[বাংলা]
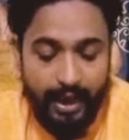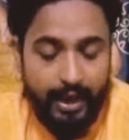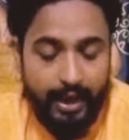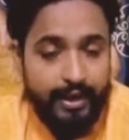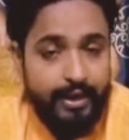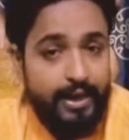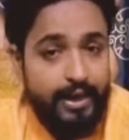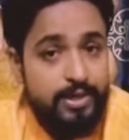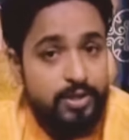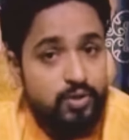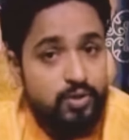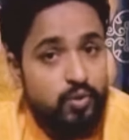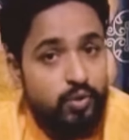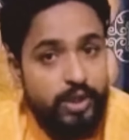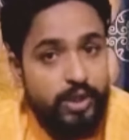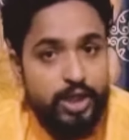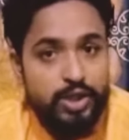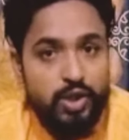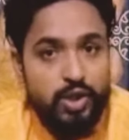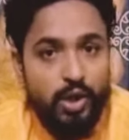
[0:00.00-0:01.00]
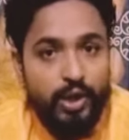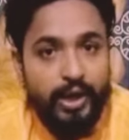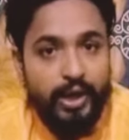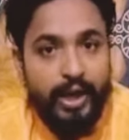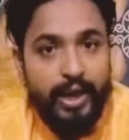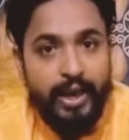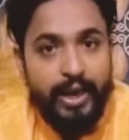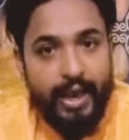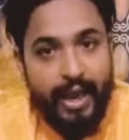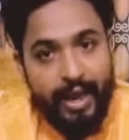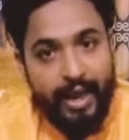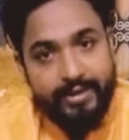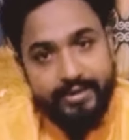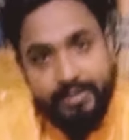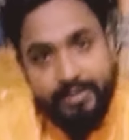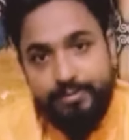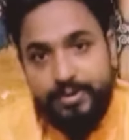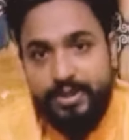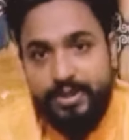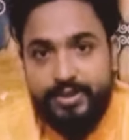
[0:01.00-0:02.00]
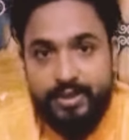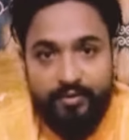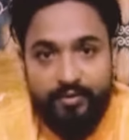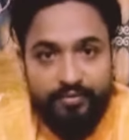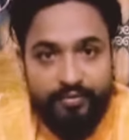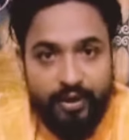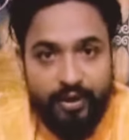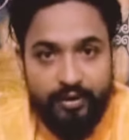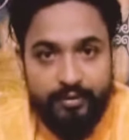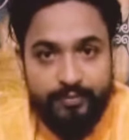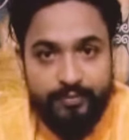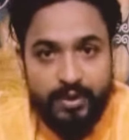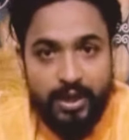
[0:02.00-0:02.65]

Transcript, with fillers: এক গ্লাস দুধের সঙ্গে এক চিমটি ফ্রাই